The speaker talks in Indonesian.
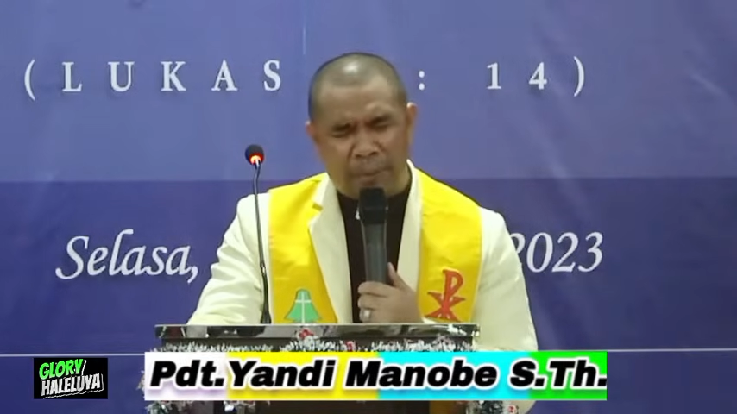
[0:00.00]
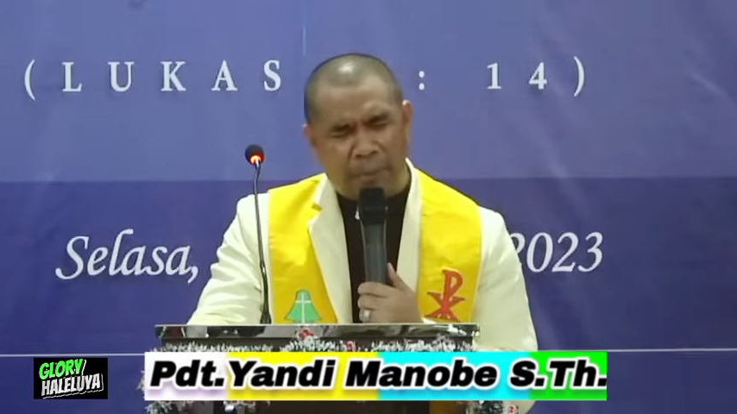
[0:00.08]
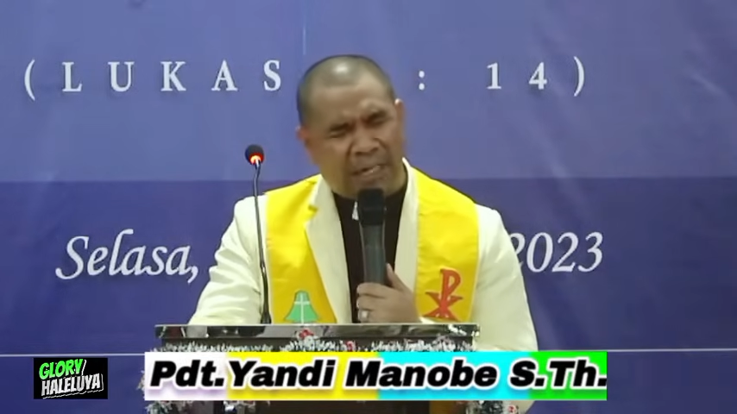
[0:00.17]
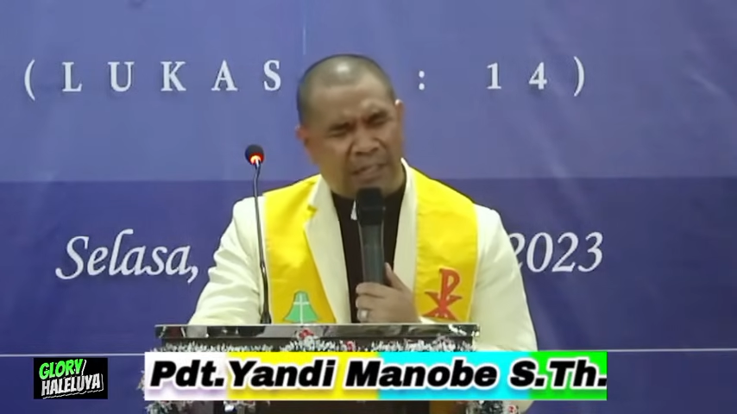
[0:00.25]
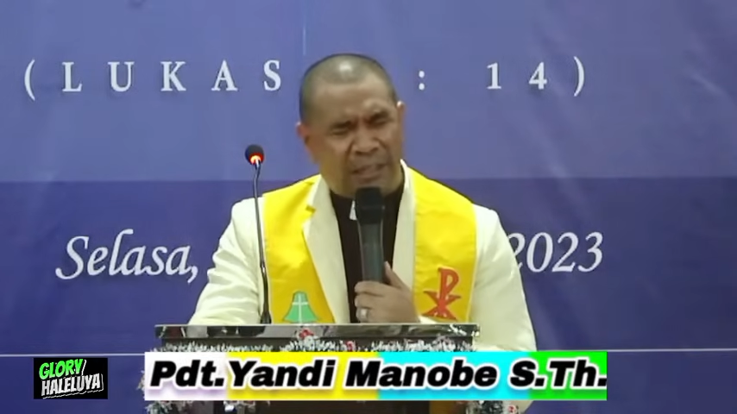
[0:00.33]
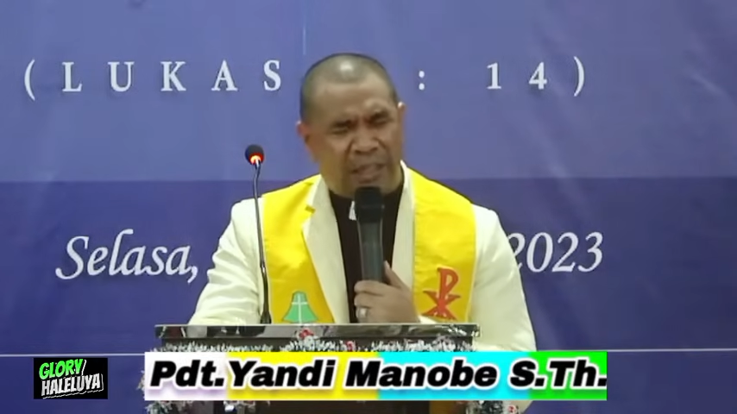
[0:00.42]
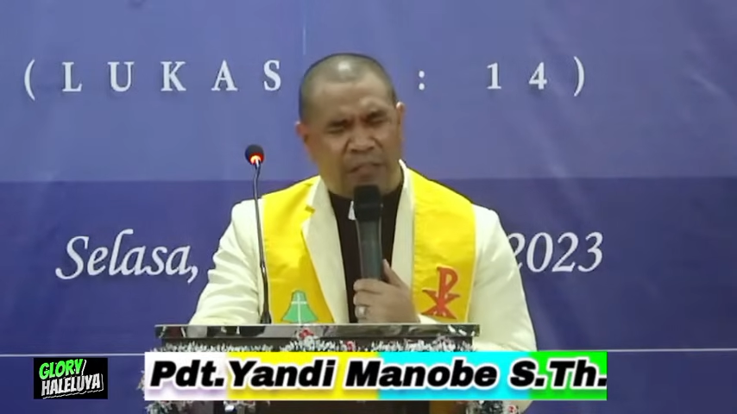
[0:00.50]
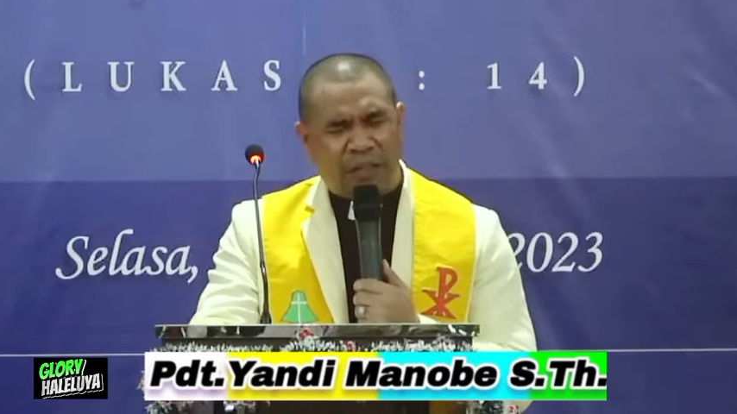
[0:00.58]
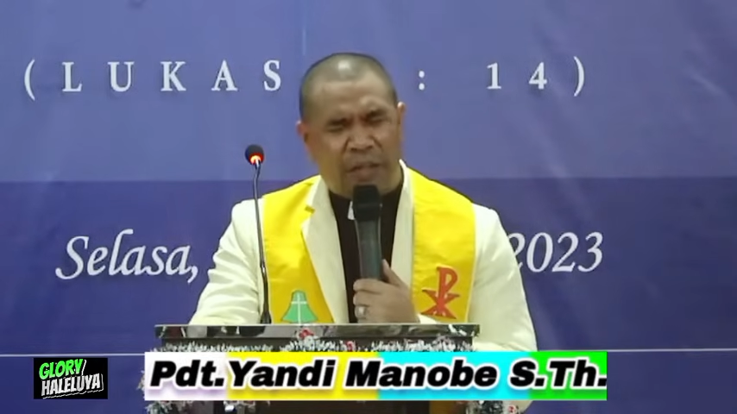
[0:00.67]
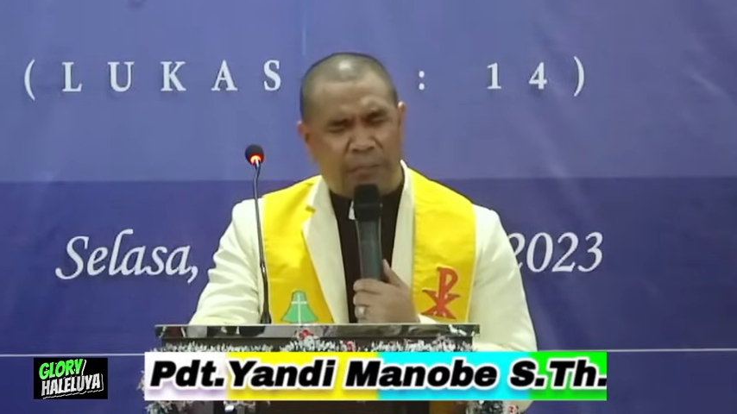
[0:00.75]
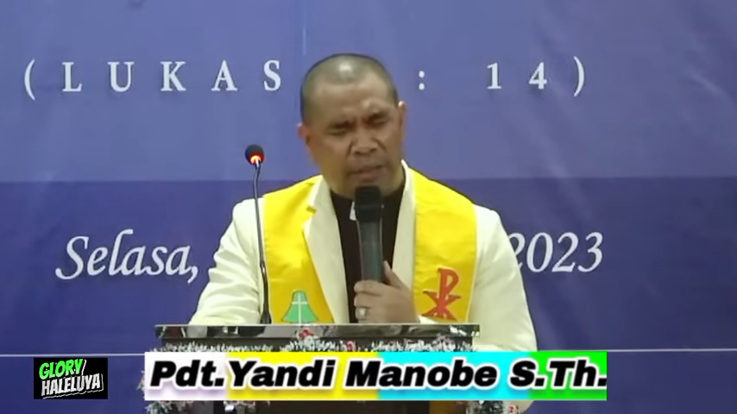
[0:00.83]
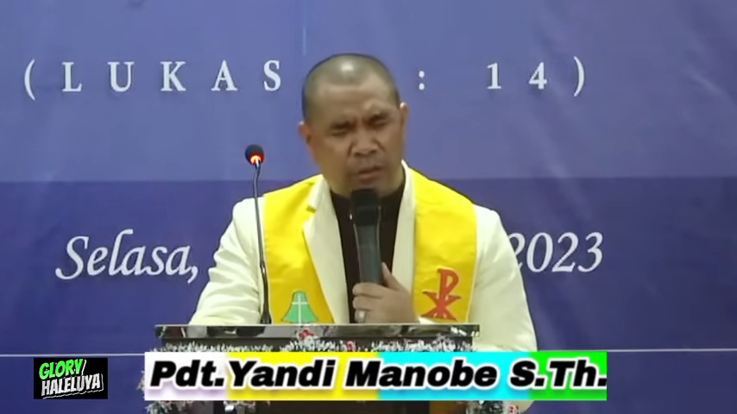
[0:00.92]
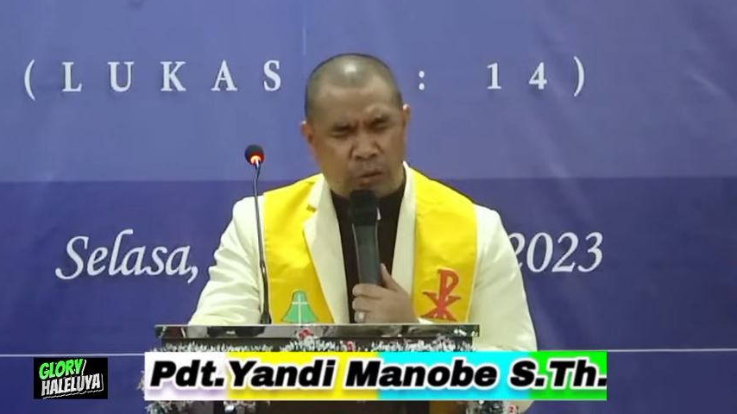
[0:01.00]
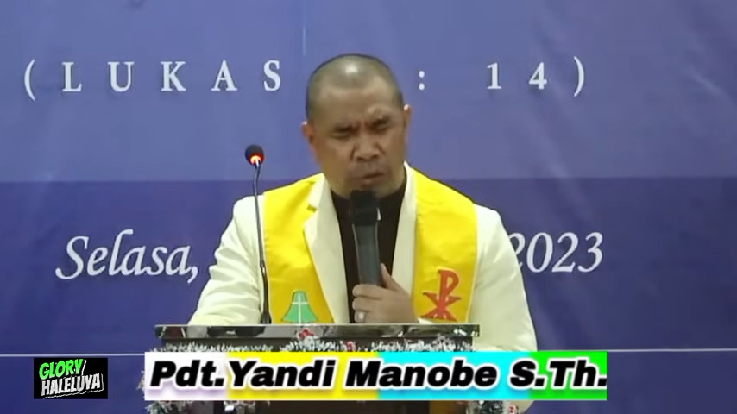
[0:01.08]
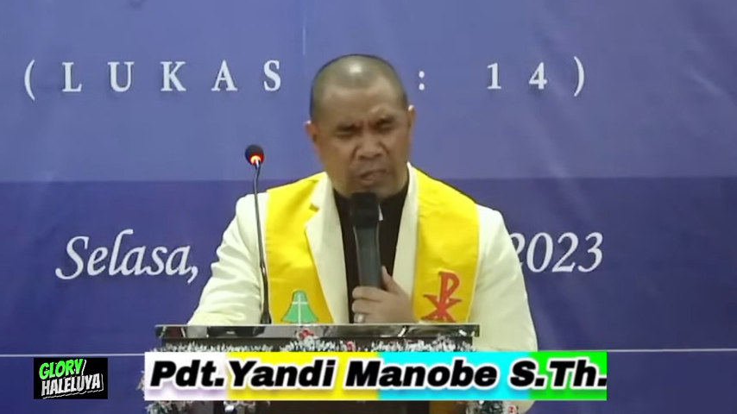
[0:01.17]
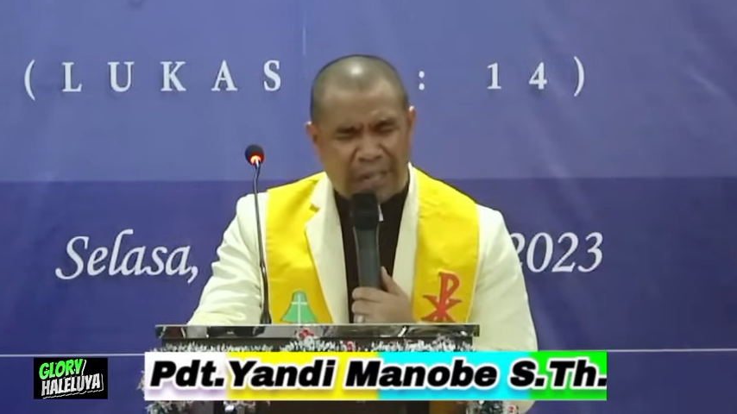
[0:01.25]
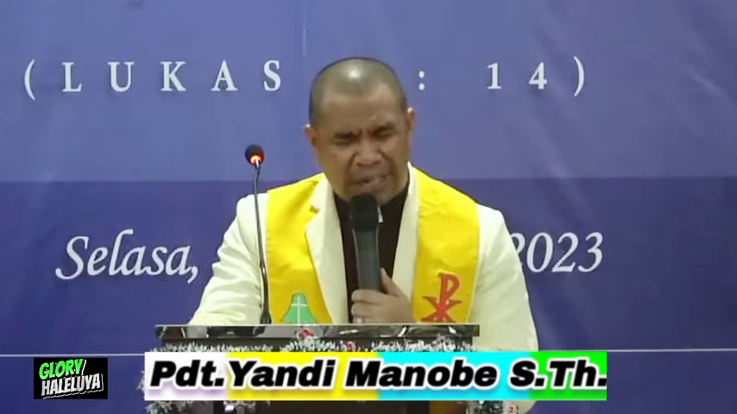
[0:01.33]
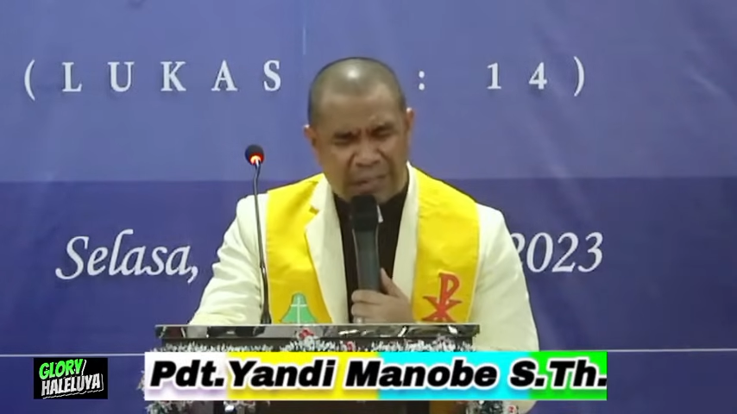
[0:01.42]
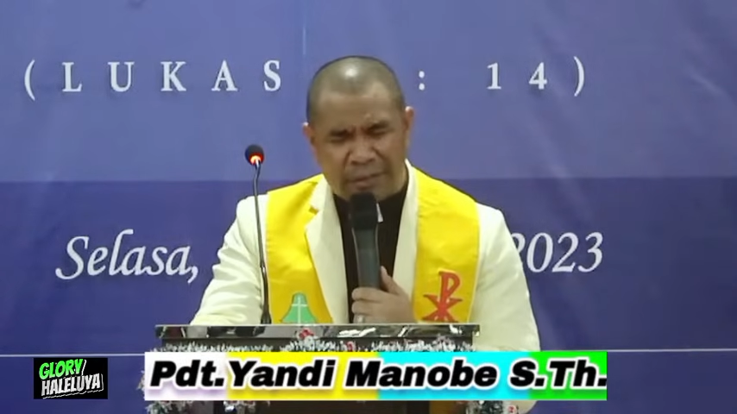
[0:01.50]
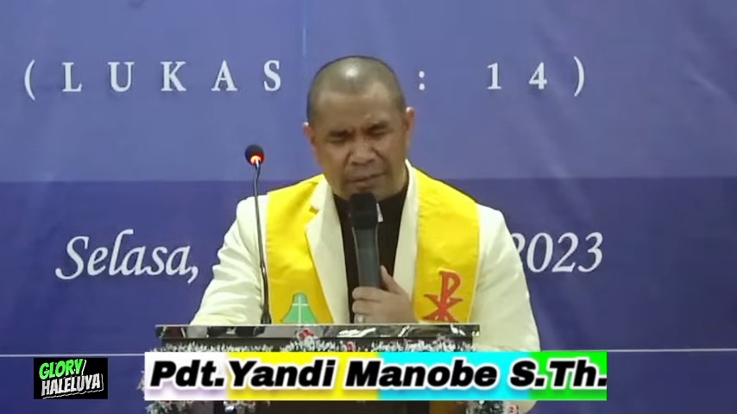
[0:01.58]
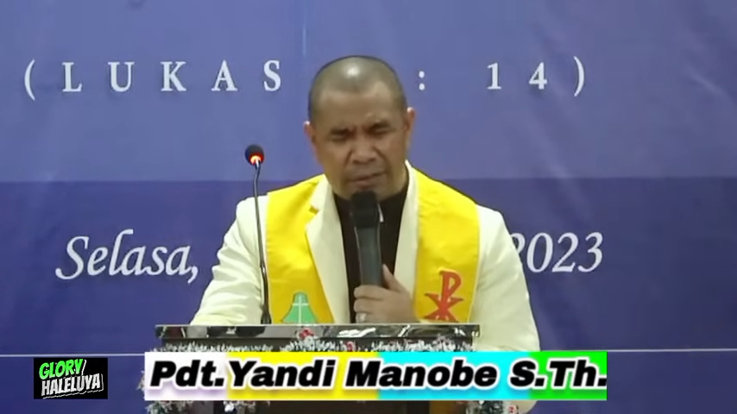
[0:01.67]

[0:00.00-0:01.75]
belajar firman Tuhan.